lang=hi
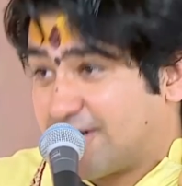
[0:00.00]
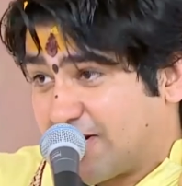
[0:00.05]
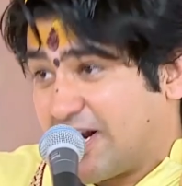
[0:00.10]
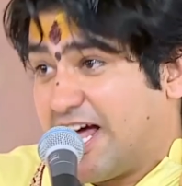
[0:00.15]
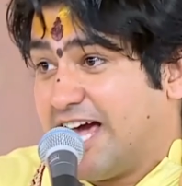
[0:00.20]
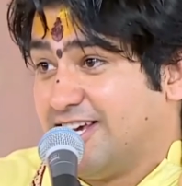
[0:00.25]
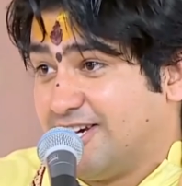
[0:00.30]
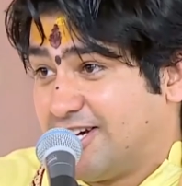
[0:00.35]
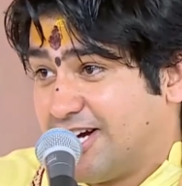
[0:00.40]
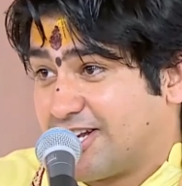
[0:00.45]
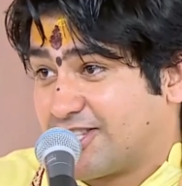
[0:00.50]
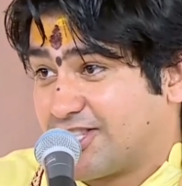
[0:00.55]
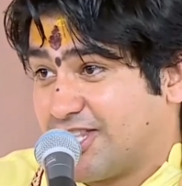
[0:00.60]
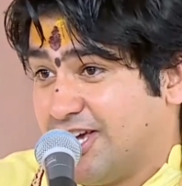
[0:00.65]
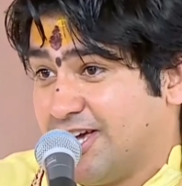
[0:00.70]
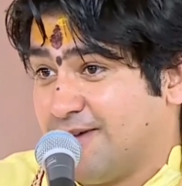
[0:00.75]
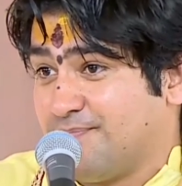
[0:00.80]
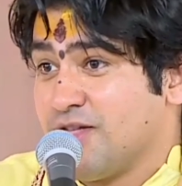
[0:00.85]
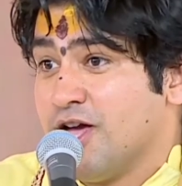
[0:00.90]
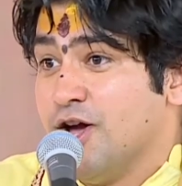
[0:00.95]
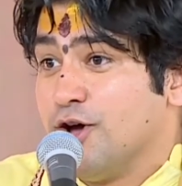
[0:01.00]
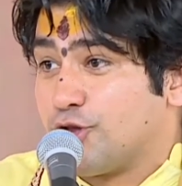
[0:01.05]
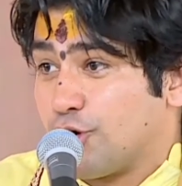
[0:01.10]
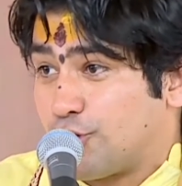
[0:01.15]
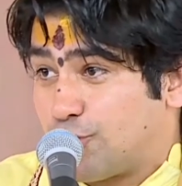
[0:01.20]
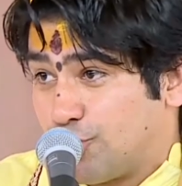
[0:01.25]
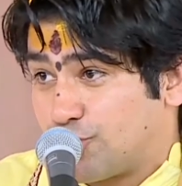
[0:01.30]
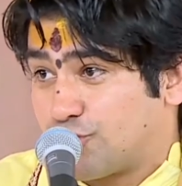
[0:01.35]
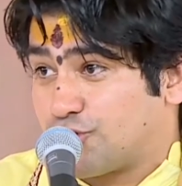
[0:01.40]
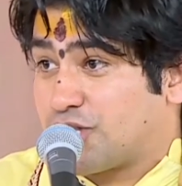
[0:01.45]
ट्राई करते हैं तो
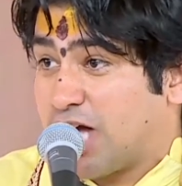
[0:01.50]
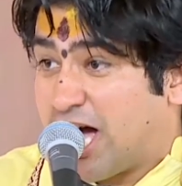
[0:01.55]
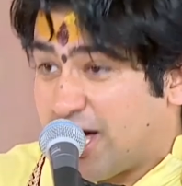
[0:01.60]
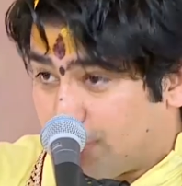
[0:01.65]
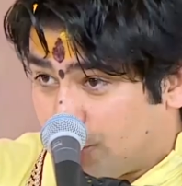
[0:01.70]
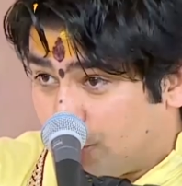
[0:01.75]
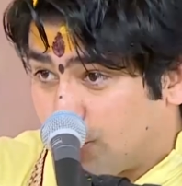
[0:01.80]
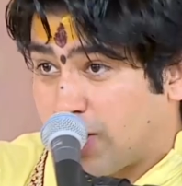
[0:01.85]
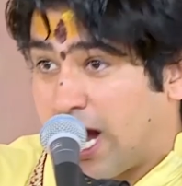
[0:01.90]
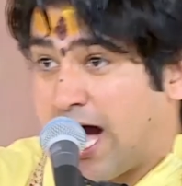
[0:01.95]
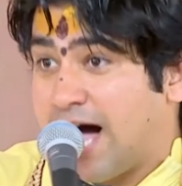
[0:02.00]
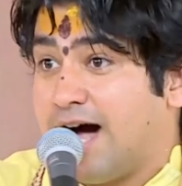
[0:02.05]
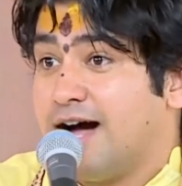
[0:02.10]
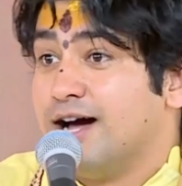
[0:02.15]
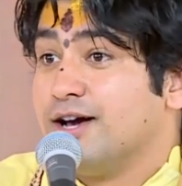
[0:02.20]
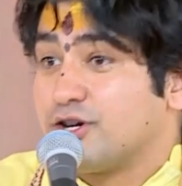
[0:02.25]
कुत्ता रुका